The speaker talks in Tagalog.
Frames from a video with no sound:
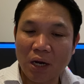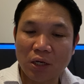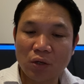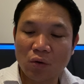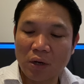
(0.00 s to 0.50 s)

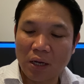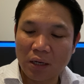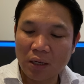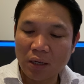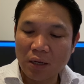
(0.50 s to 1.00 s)
inyong uh,
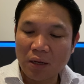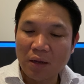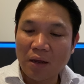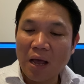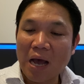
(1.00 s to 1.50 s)

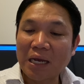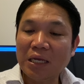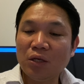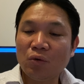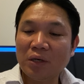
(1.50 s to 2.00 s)
ang
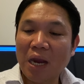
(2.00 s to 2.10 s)
inyong